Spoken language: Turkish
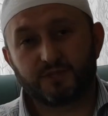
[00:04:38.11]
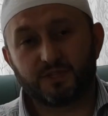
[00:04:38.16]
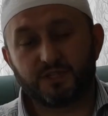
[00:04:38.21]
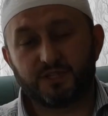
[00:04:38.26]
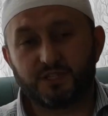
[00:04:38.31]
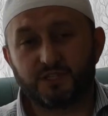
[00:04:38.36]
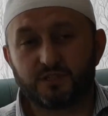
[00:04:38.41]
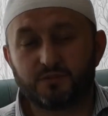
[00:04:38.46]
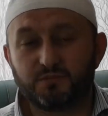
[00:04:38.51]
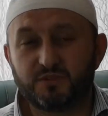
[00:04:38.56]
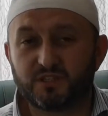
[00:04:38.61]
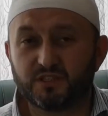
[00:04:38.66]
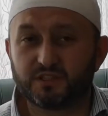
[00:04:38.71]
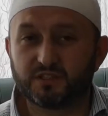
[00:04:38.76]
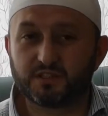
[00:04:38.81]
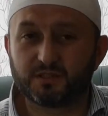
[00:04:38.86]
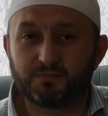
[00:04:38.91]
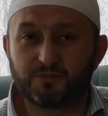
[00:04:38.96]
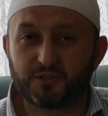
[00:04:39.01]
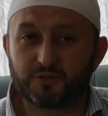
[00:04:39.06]
20
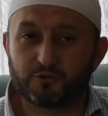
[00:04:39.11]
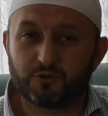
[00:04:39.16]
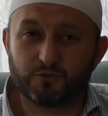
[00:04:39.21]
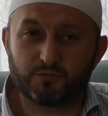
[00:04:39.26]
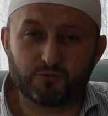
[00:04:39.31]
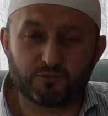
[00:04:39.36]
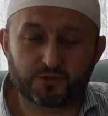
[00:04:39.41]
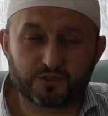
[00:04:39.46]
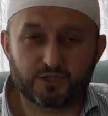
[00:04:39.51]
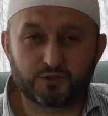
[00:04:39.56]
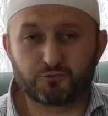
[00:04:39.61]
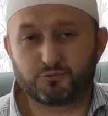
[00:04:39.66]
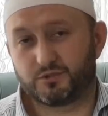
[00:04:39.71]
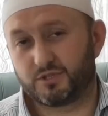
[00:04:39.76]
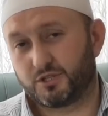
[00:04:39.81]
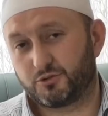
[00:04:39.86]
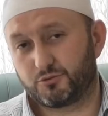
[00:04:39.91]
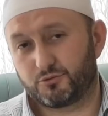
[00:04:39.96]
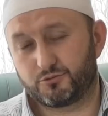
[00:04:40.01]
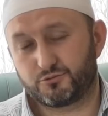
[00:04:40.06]
yıllık bir ömür de
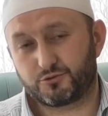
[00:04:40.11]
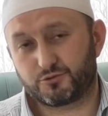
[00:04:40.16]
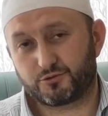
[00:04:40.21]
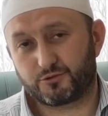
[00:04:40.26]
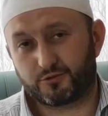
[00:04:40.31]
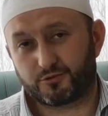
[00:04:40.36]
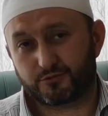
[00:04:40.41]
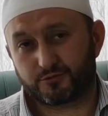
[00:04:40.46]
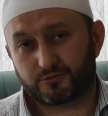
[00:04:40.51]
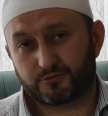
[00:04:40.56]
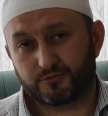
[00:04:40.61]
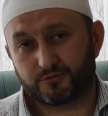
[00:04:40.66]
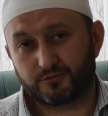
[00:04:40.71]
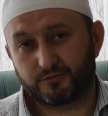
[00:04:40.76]
düne dönüşüyor.